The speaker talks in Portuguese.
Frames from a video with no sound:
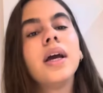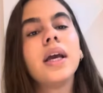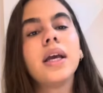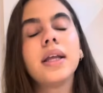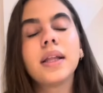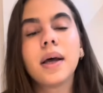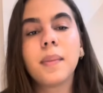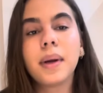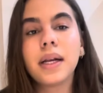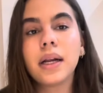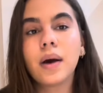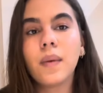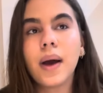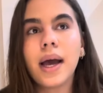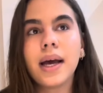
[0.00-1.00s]
e também
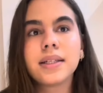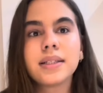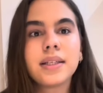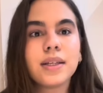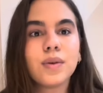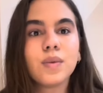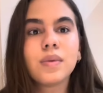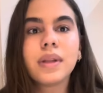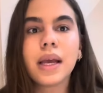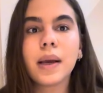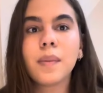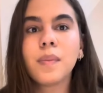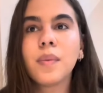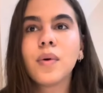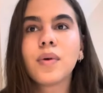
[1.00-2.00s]
não é assim um
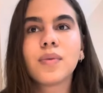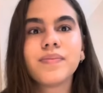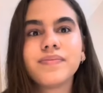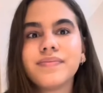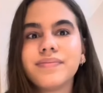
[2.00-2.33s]
tempo